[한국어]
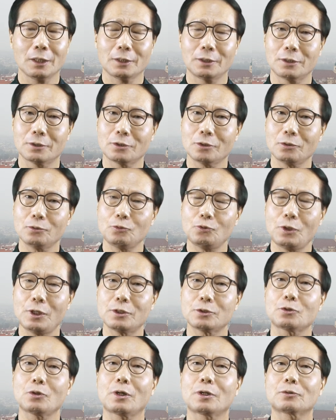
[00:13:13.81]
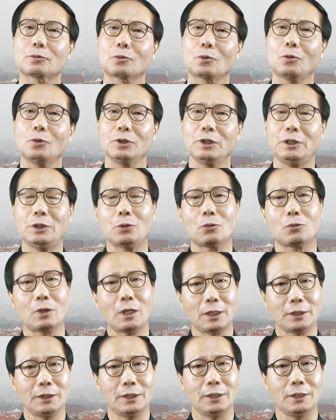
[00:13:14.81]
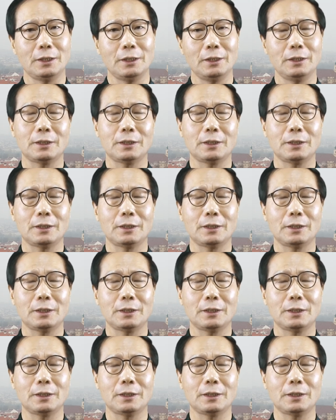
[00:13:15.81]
그래서 최소한으로 이용하기.